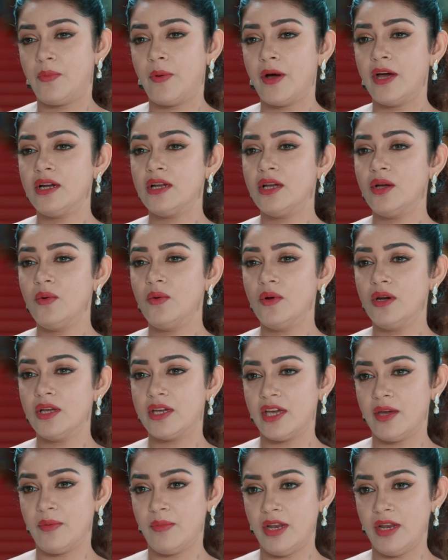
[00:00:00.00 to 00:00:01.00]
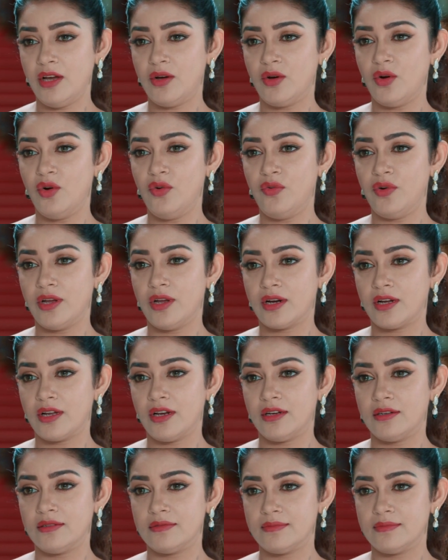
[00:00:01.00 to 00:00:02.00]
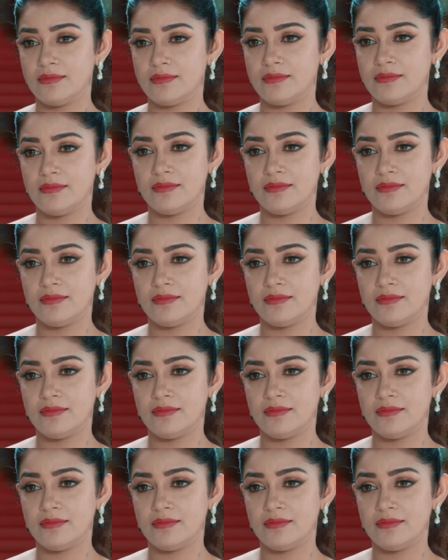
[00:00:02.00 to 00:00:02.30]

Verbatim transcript: இது பாருங்க உங்களுக்கு எங்க மேல கோவம் இருக்கலாம்